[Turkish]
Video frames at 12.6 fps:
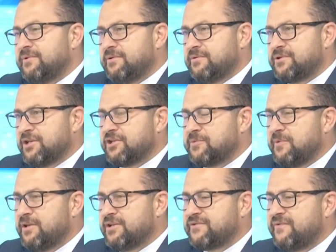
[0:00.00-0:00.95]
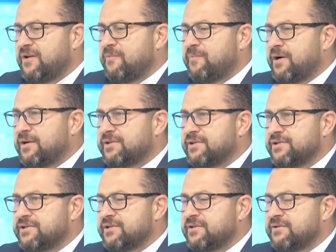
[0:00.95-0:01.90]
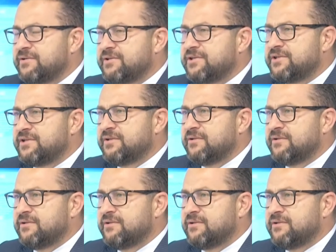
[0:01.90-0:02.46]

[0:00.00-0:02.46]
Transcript: çalışmalarınız var mı partinizin, sizin?